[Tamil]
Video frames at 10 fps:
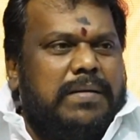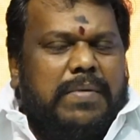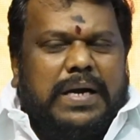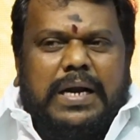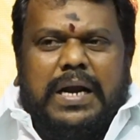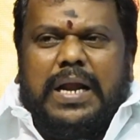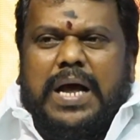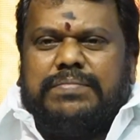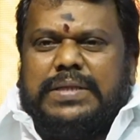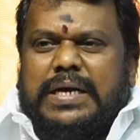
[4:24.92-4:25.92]

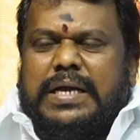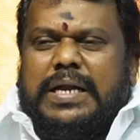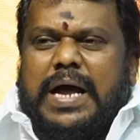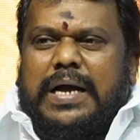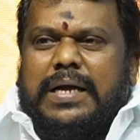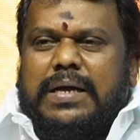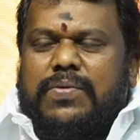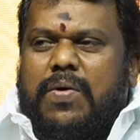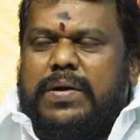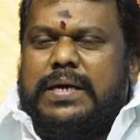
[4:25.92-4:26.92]
மணலெல்லாம் திருநீராக
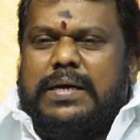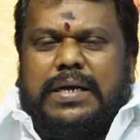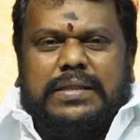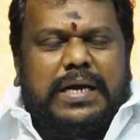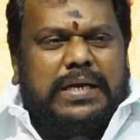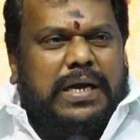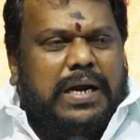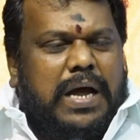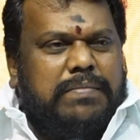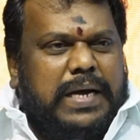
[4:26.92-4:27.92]
ஓடுகின்ற
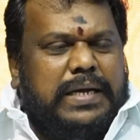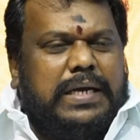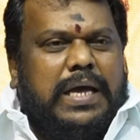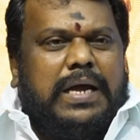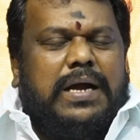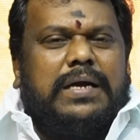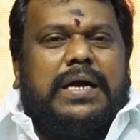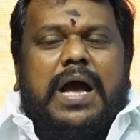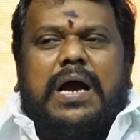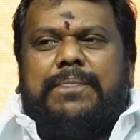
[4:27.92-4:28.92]
தண்ணியெல்லாம் கங்கையை
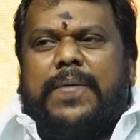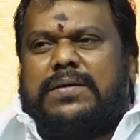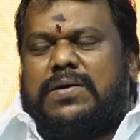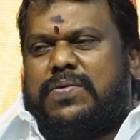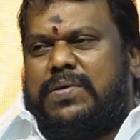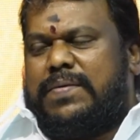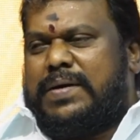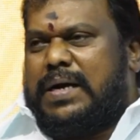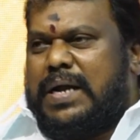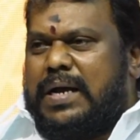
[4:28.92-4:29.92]
கங்கையாக
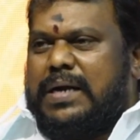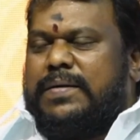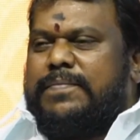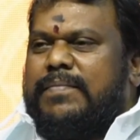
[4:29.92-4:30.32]
பார்க்கக்கூடியவர்கள் நாங்கள்